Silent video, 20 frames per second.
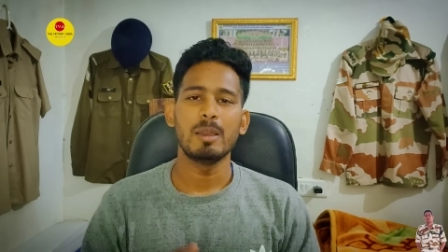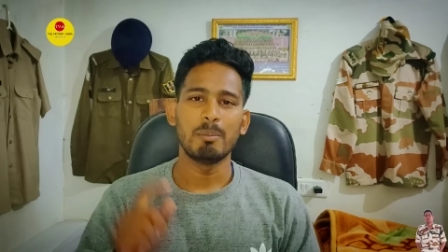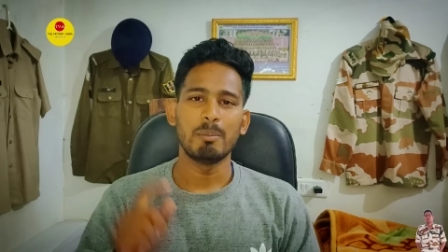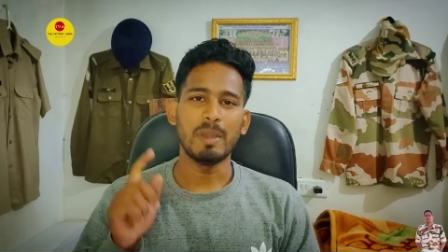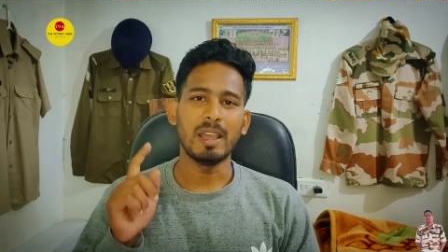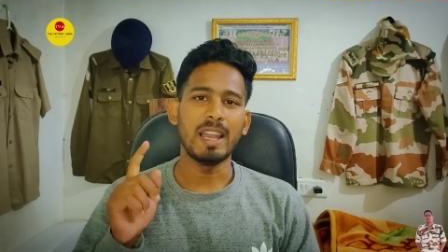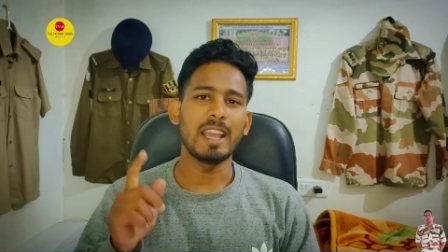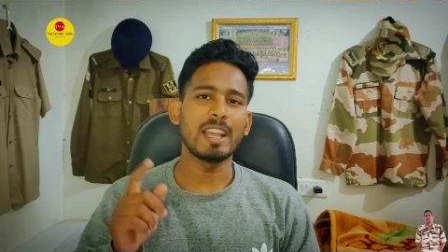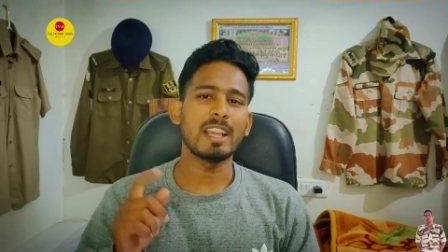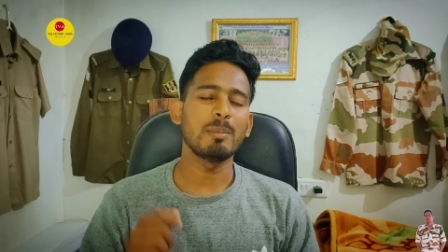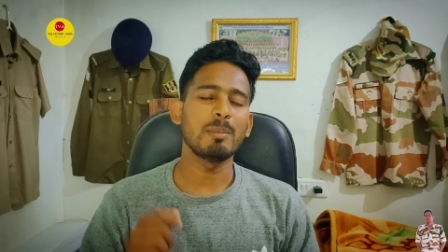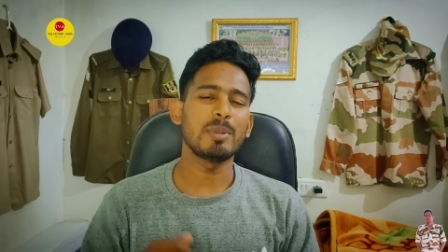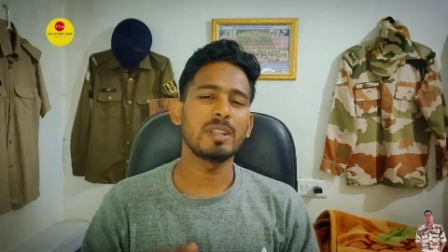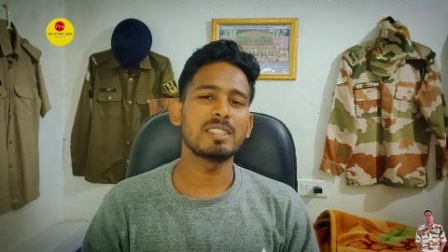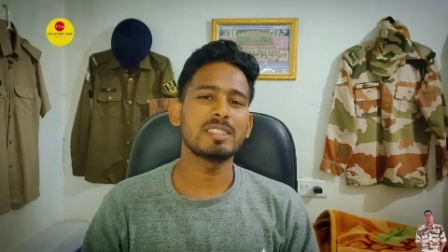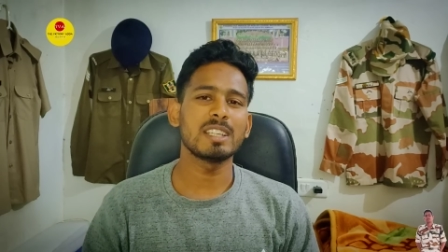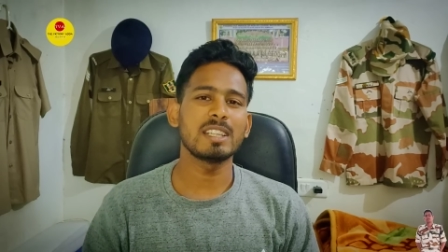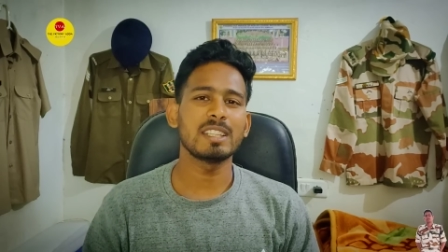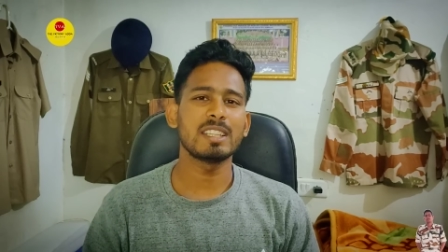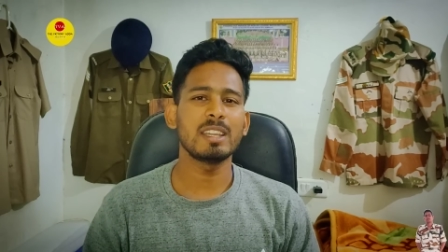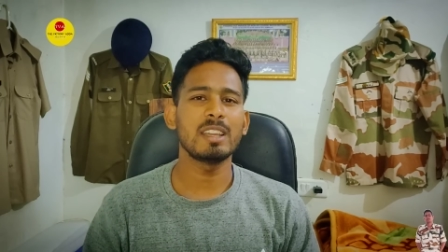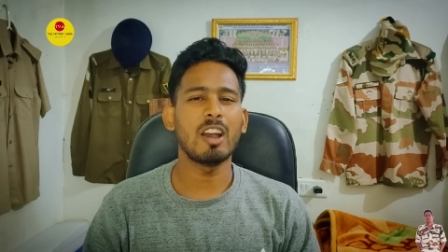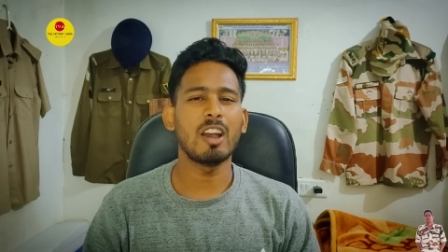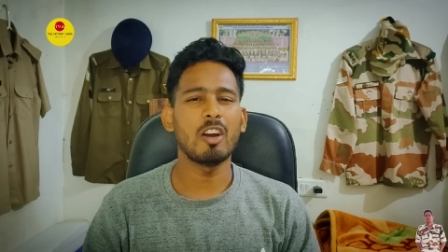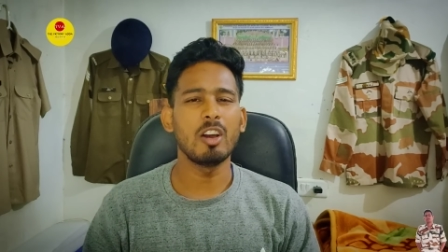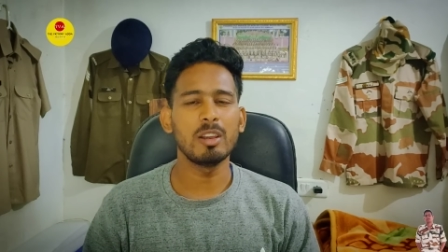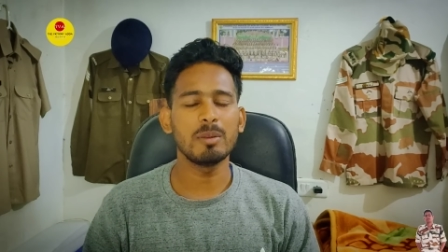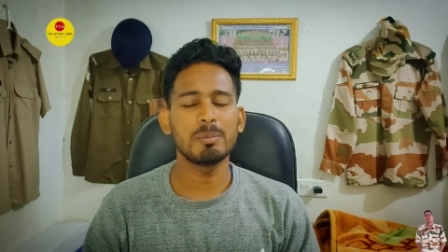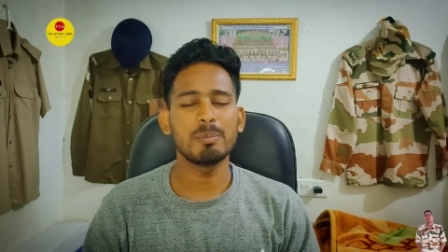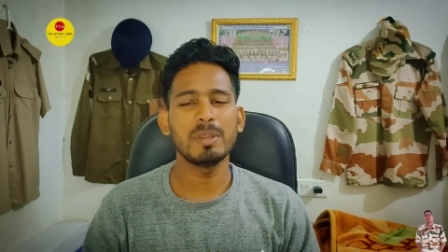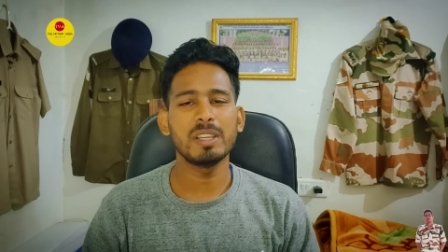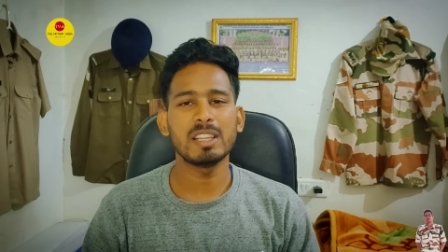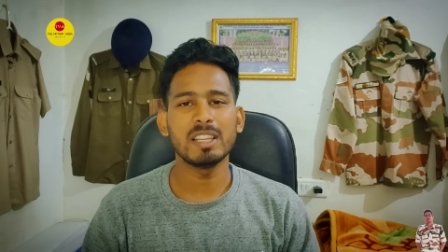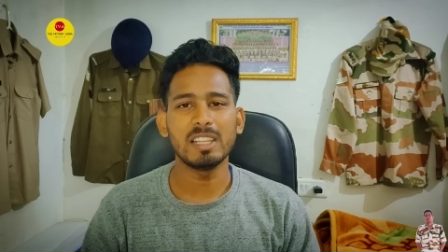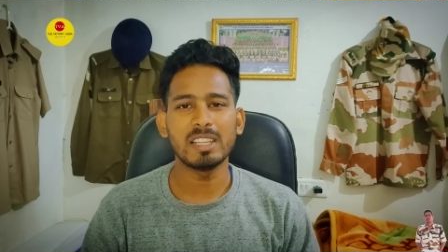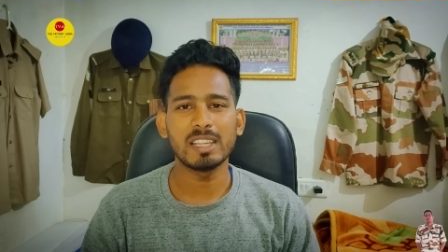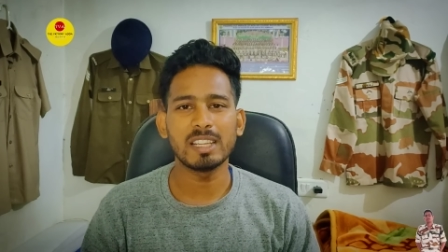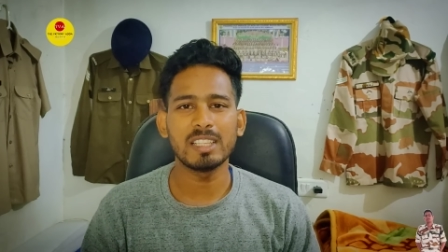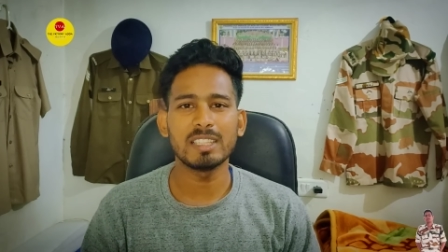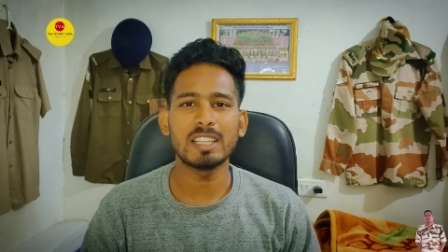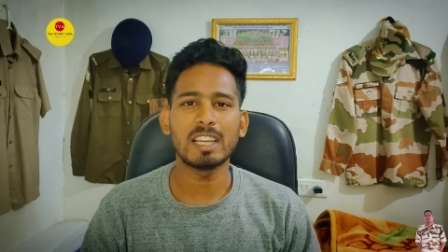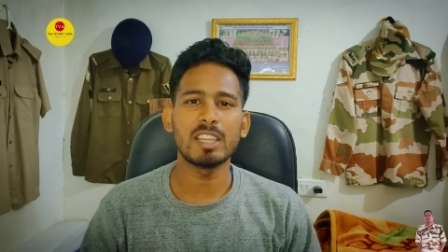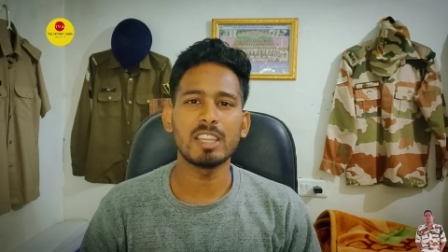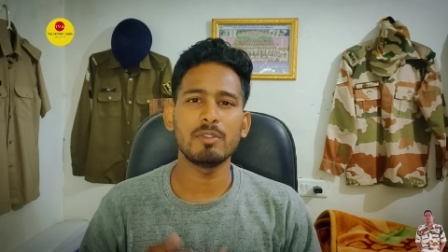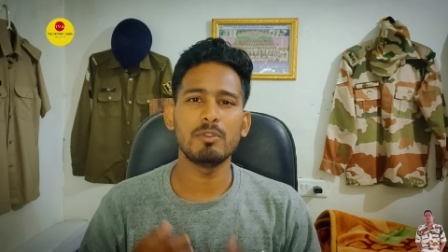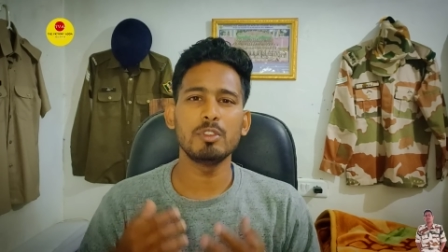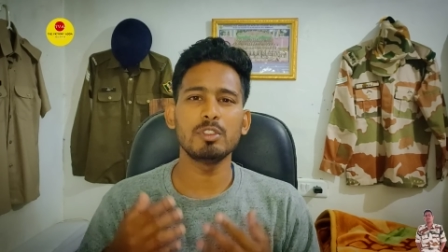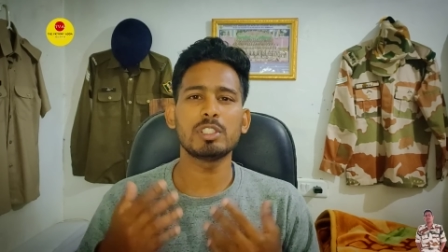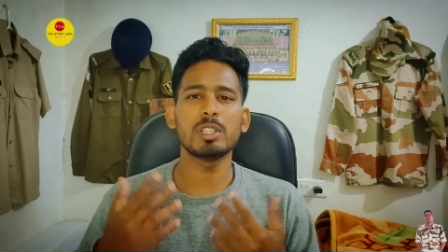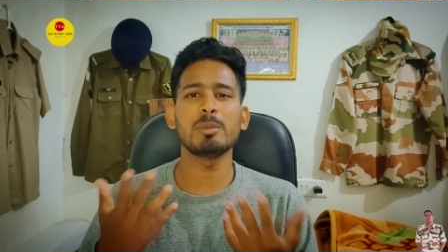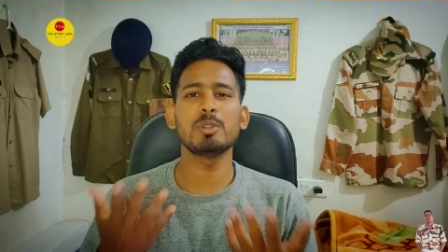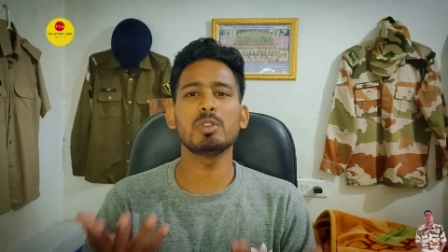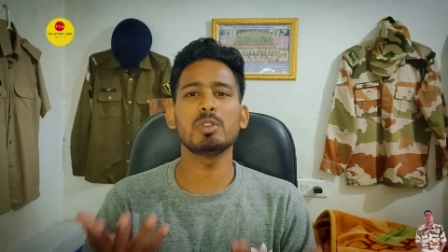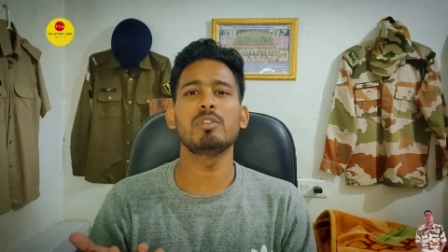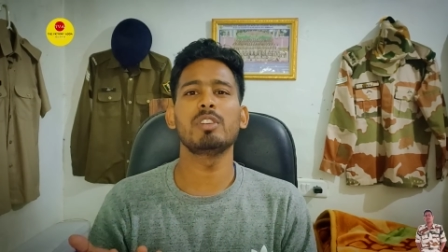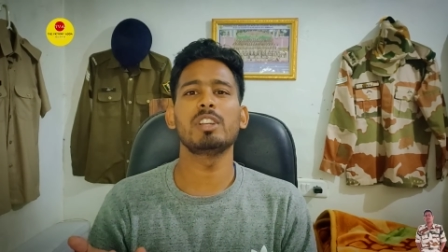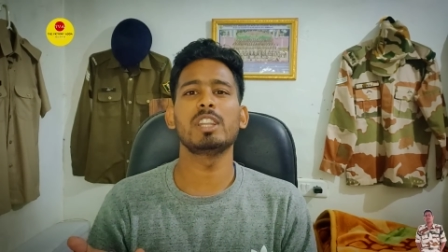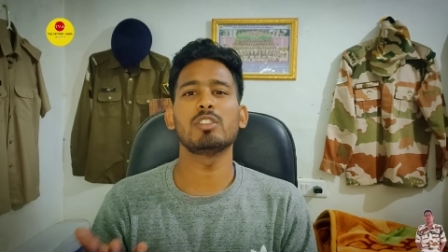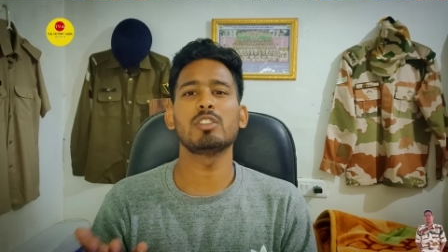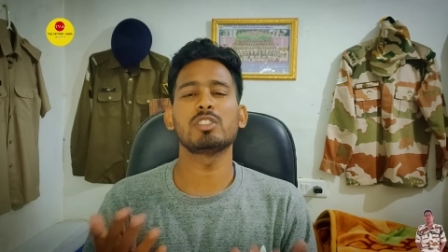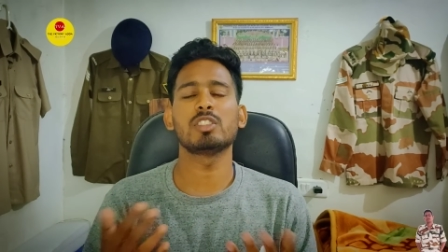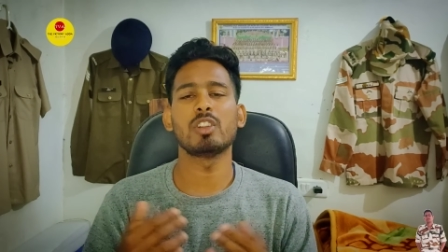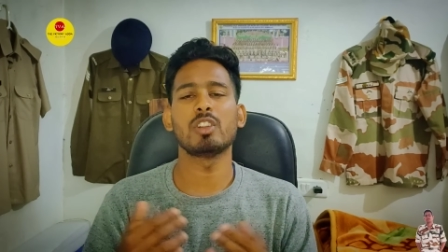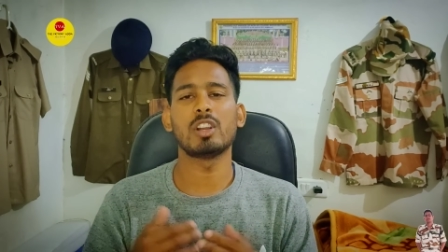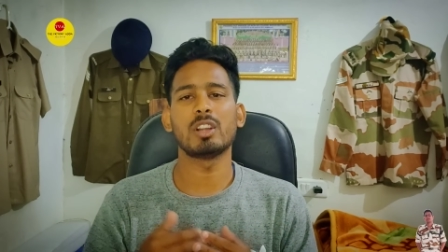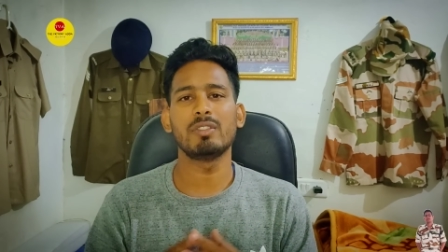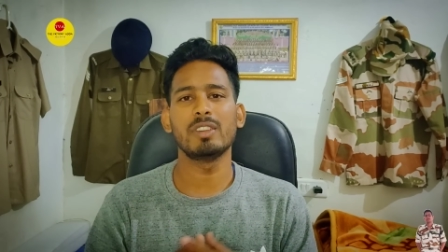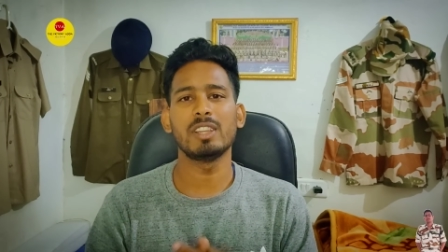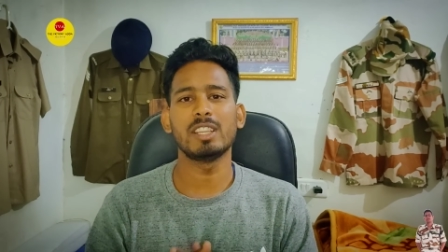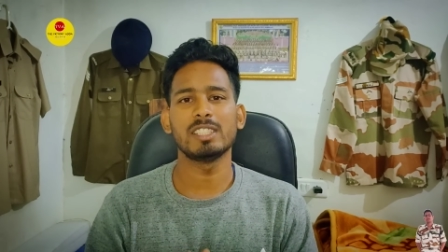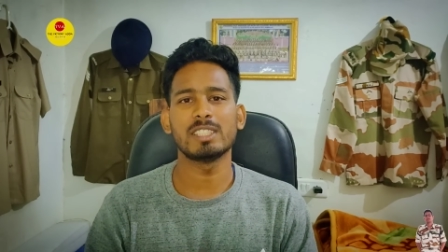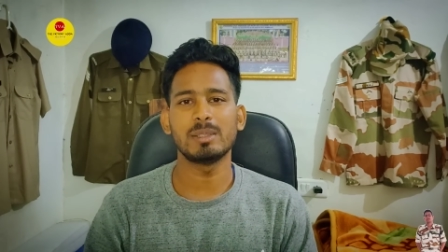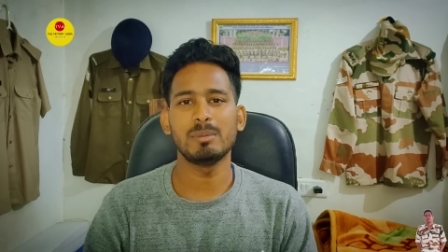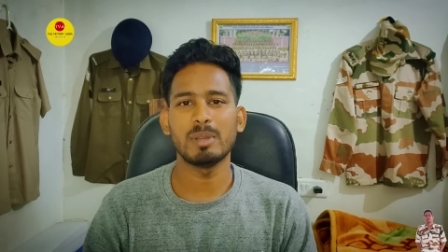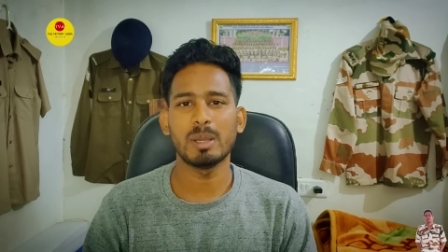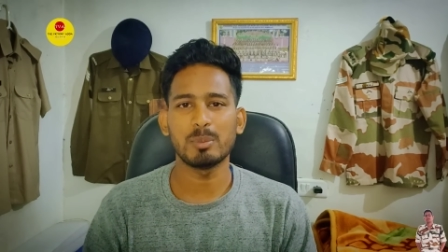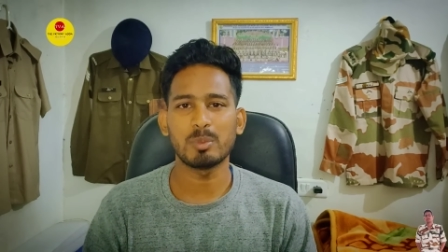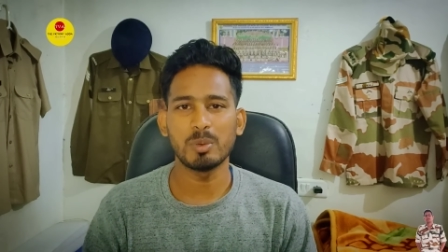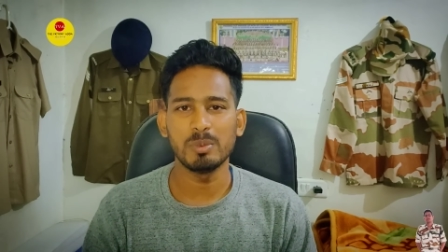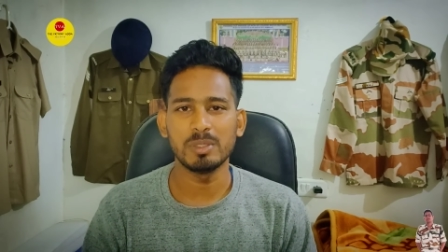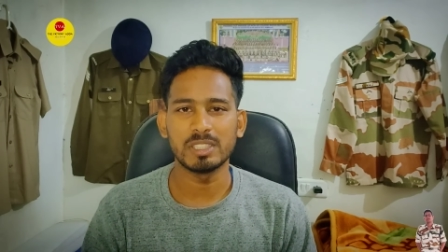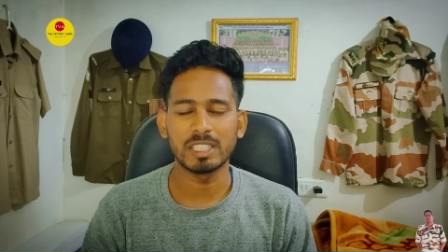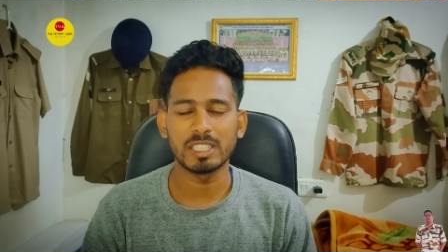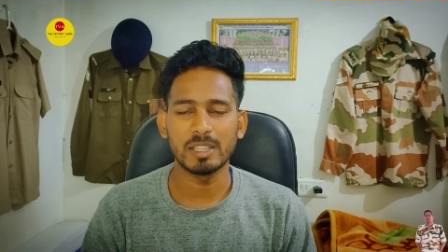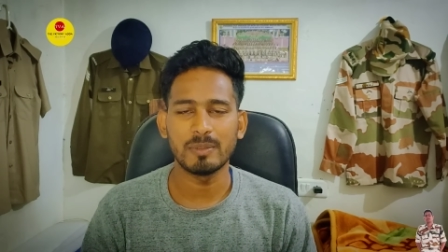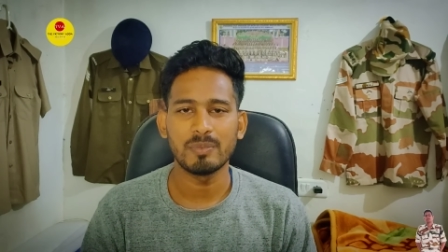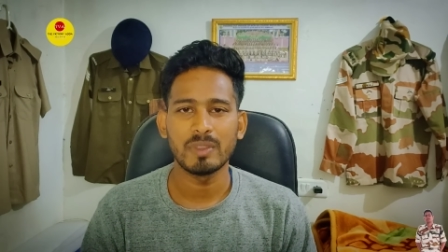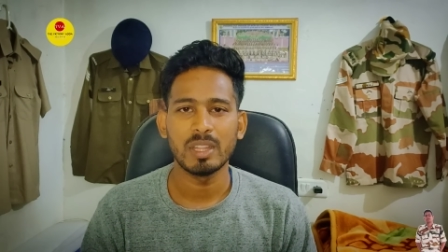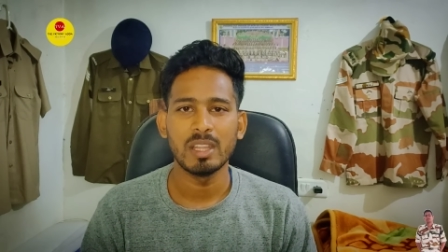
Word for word: बेल आइकन प्रेस करके ऑल पे क्लिक करें ताकि फ्यूचर में जो वीडियो है उसकी नोटिफिकेशन भी आपको मिल सके